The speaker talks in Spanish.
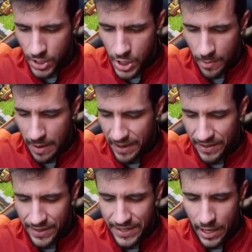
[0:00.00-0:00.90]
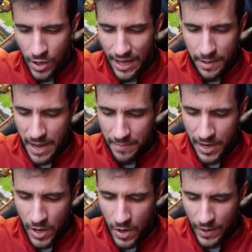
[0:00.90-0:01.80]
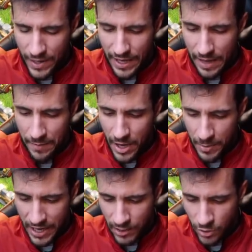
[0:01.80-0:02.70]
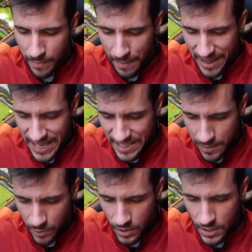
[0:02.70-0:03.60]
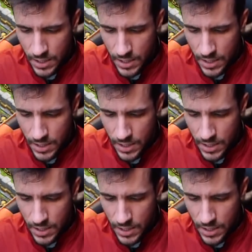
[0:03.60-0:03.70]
No voy a perder el dragón. Además, he venido, eh, he venido porque estoy mamadísimo.